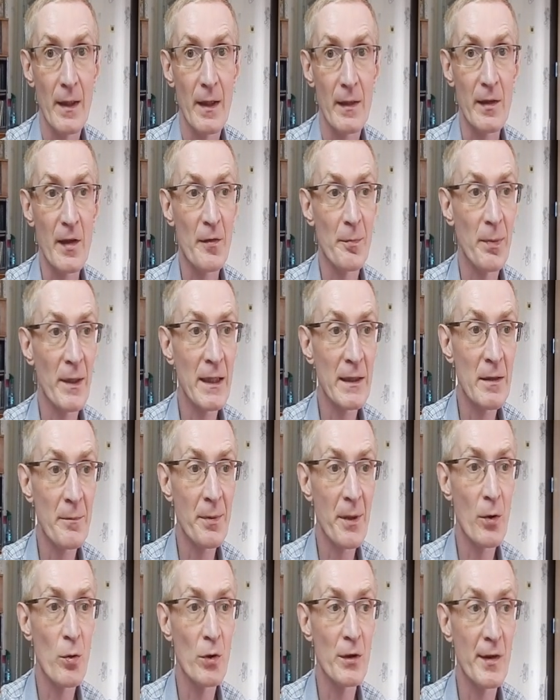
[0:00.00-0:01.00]
Расплата
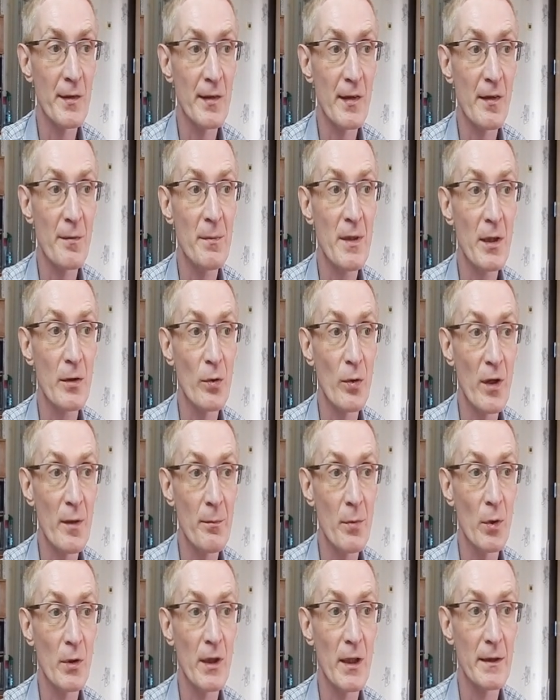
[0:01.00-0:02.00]
приходит со смертью
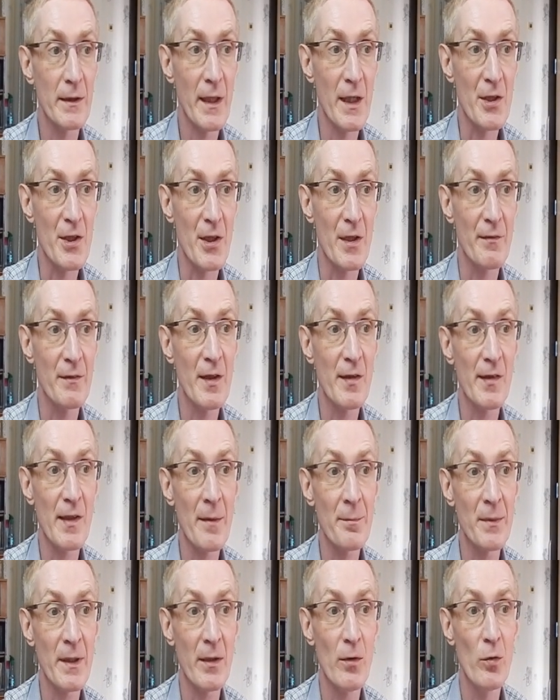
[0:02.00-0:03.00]
ребенка Даши, и
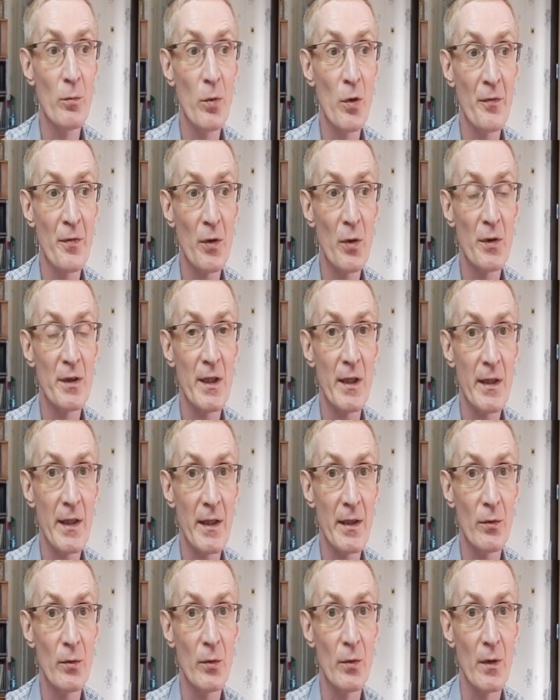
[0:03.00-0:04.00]
внезапно любовь ее к
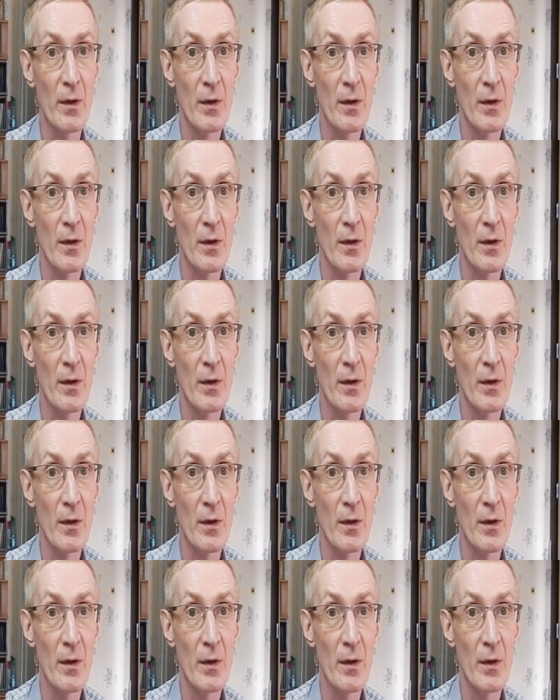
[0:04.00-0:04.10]
Телегину